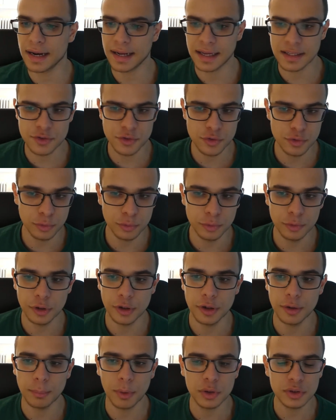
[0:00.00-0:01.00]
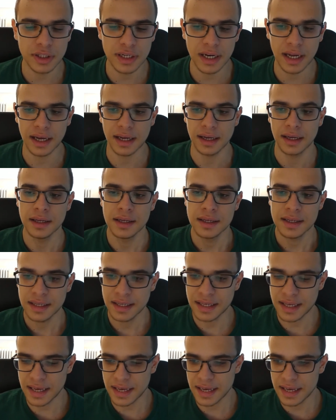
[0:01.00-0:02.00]
ragazzi un Modena
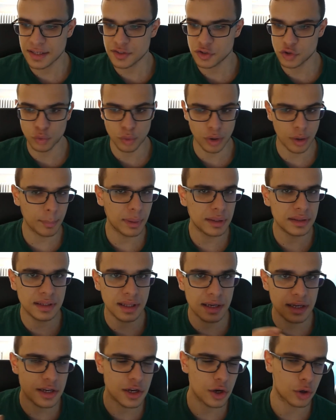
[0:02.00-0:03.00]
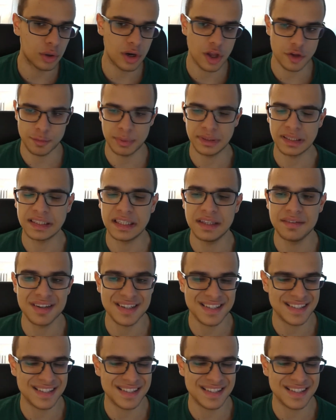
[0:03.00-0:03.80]
che sicuramente è in linea con le aspettative,